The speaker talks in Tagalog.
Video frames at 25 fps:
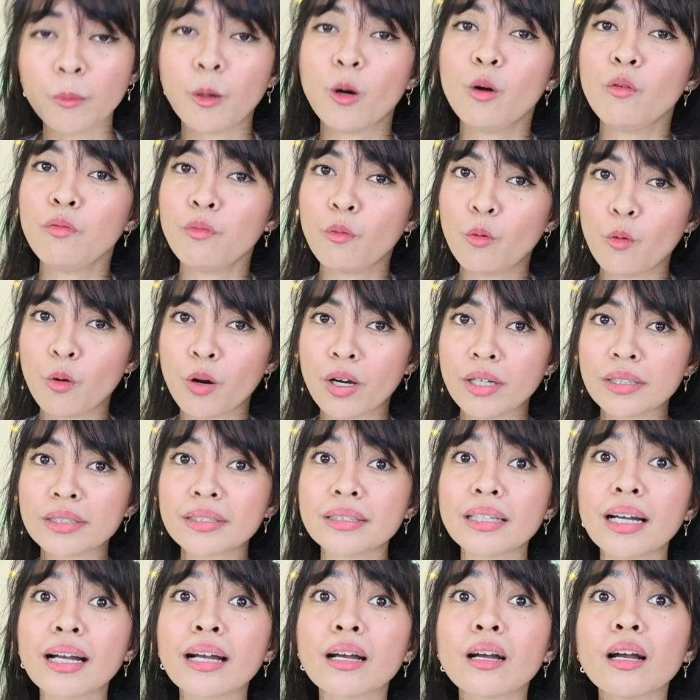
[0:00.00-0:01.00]
of course,
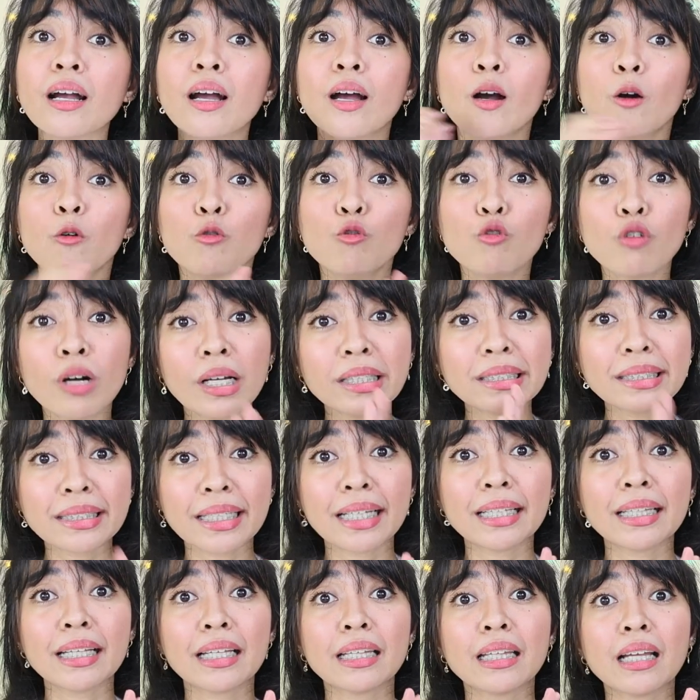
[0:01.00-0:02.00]
naghugas
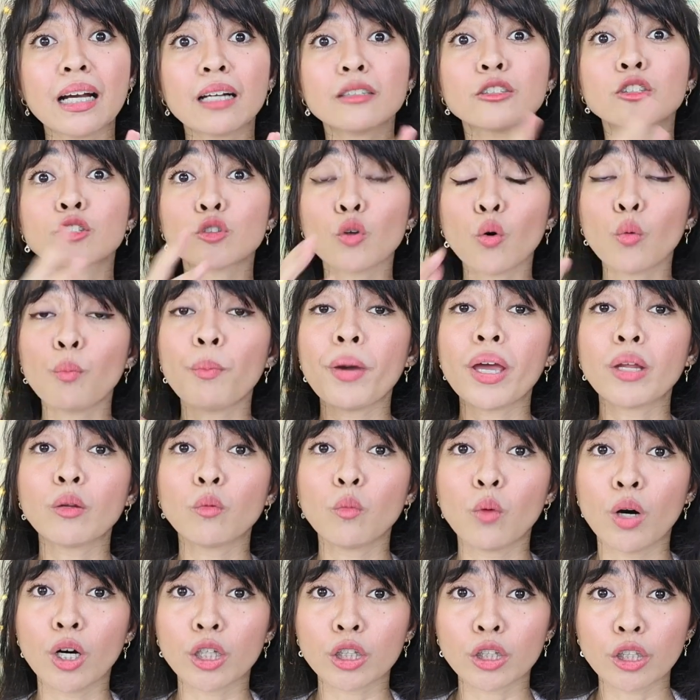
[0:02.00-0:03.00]
ka na ng soap and
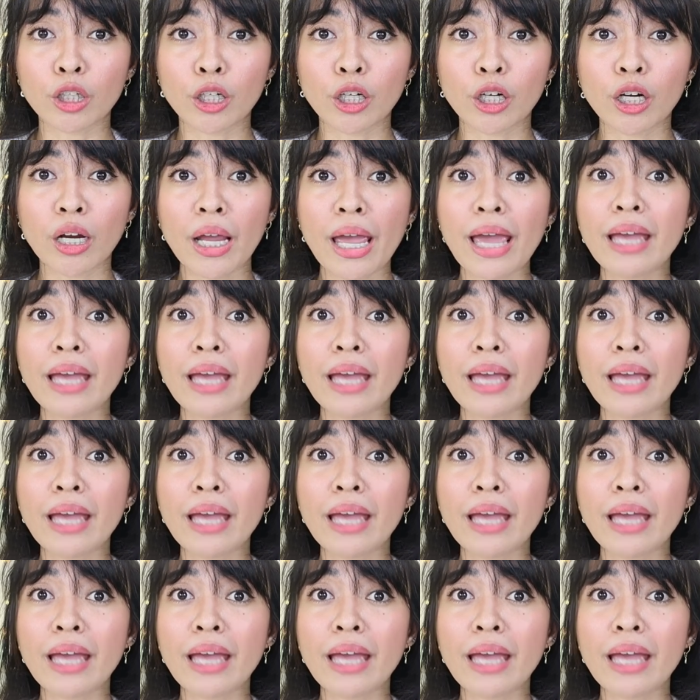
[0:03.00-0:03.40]
water.